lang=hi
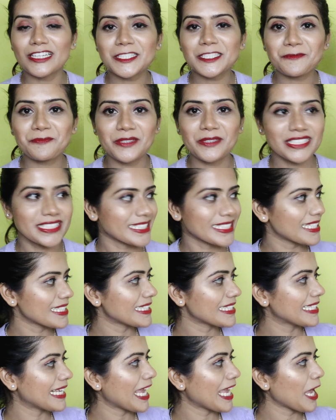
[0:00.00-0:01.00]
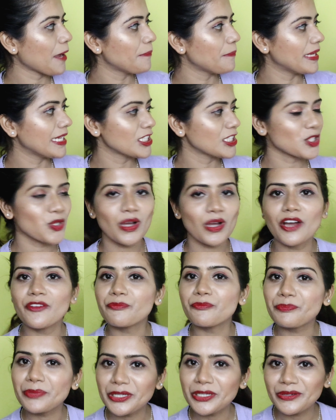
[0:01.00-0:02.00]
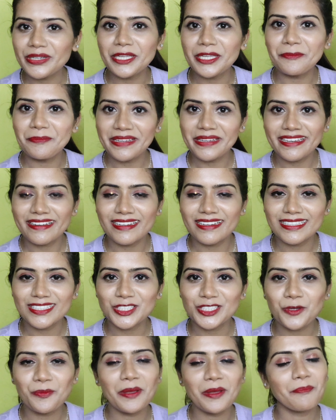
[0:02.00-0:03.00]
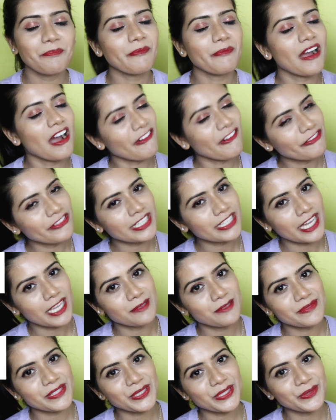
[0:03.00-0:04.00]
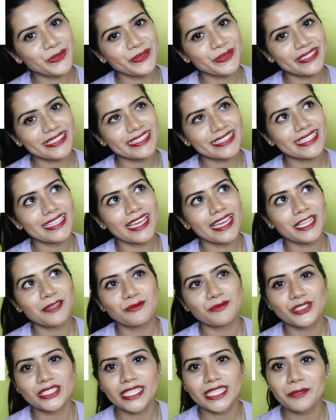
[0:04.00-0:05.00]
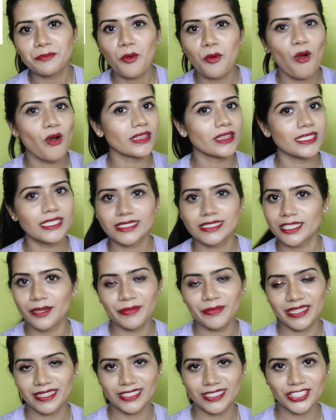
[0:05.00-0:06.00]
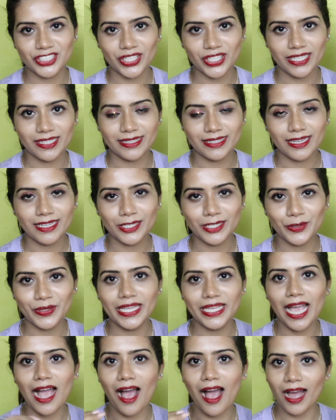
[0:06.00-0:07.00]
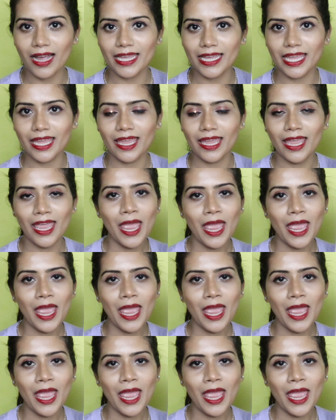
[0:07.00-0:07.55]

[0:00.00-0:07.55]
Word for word: लास्ट परचेस ये है मिनीसो का ब्यूटी मिरर जो मैं काफ़ी टाइम से ढूंढ रही थी लाइक like, मुझे एक बहुत ही अच्छा मिरर चाहिए था क्योंकि आगे